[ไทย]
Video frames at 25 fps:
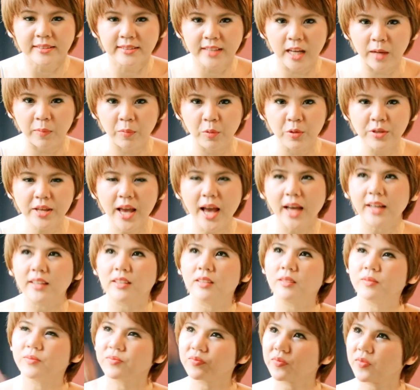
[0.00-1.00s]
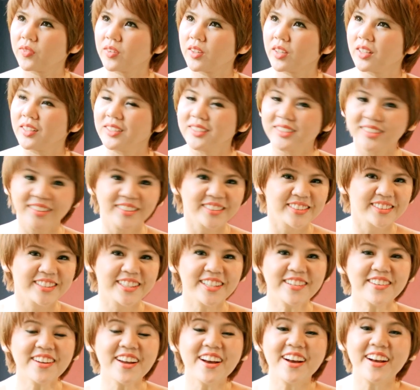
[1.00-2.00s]
จากผู้ใหญ่
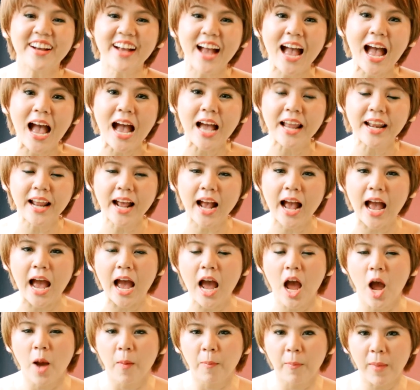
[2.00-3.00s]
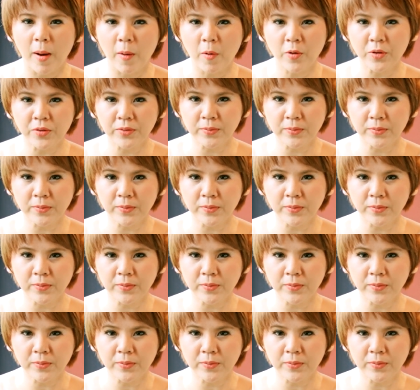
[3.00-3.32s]
ที่เรอค่านะคะมา